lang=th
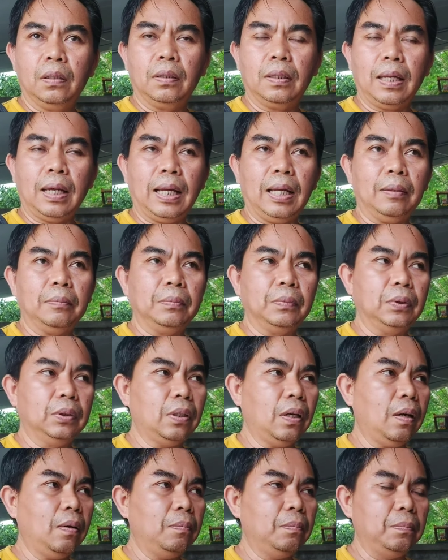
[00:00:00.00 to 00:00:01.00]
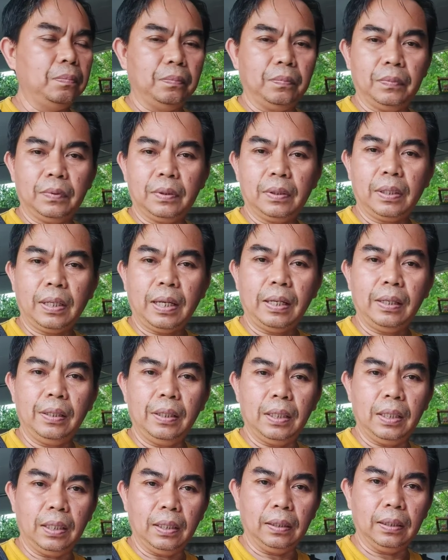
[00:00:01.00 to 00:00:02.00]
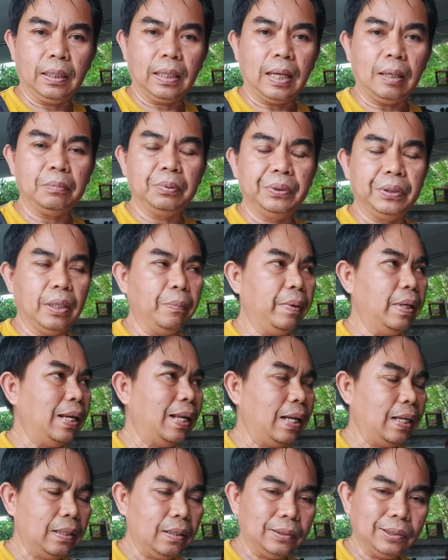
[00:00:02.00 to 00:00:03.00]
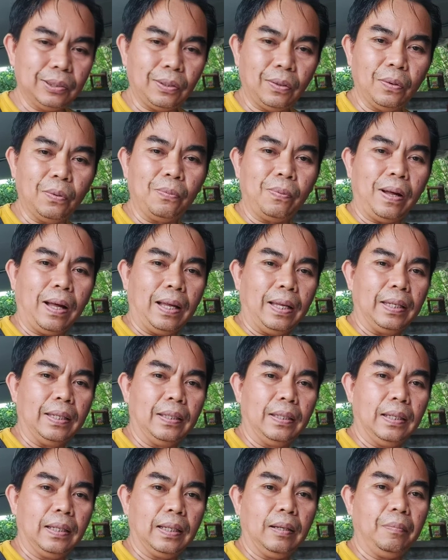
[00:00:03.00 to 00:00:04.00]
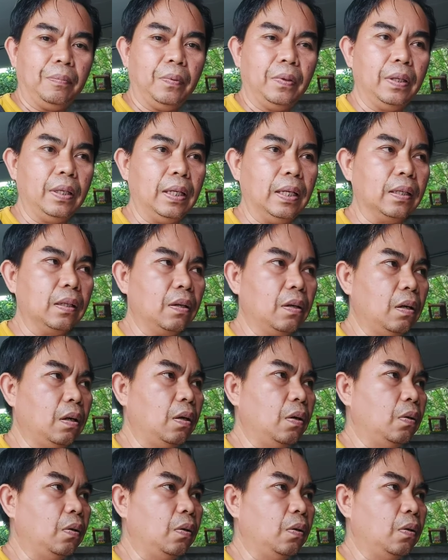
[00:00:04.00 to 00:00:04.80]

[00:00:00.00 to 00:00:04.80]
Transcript: ตามซ่อมกันอีกนะครับ เสียเวลาทั้งสองฝ่ายนะครับเพราะฉะนั้นก็